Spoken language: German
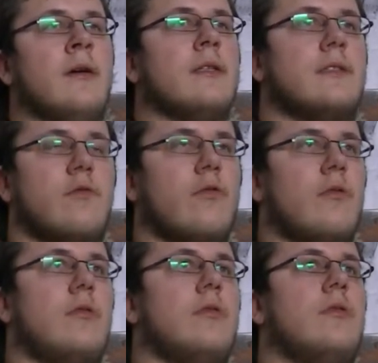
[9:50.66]
so
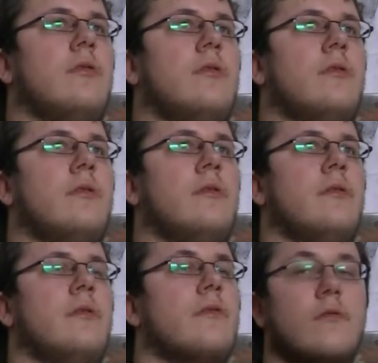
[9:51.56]

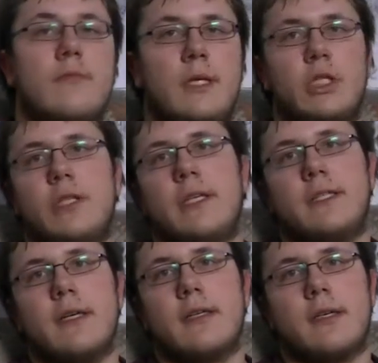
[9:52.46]
unmenschlich
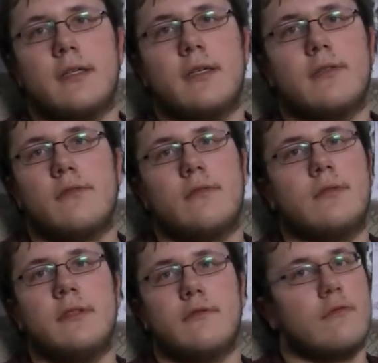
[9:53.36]
sein kann, also
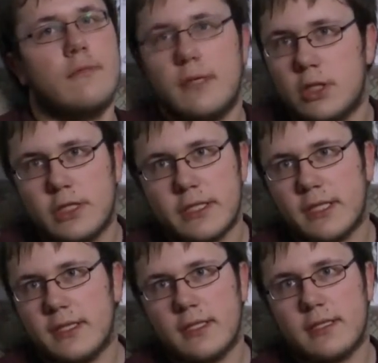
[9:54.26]
die
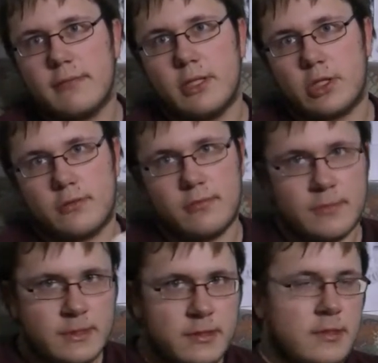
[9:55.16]
Unmenschlichkeit eines Menschen
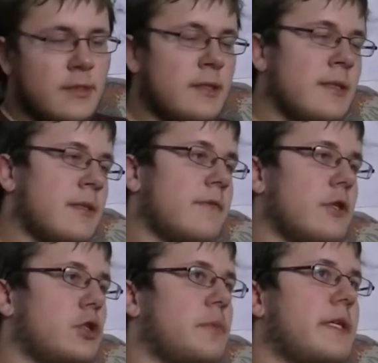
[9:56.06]

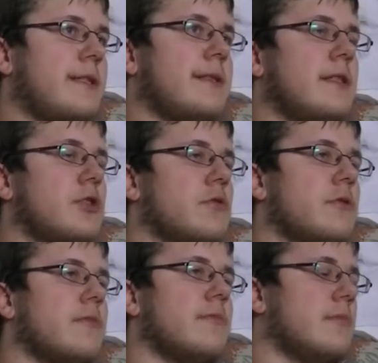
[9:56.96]
widerspricht sich schon
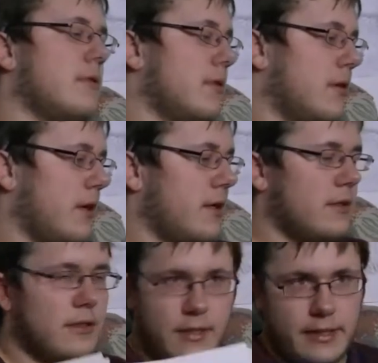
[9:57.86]
im
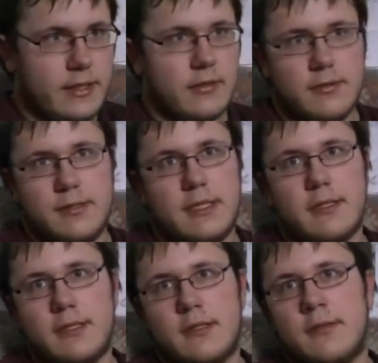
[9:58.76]
eigenen
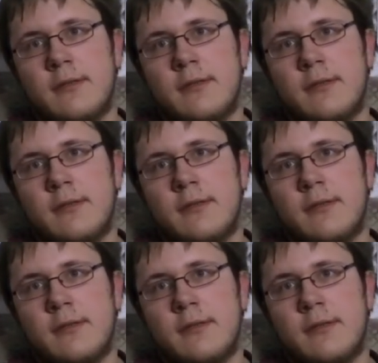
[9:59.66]
Satz.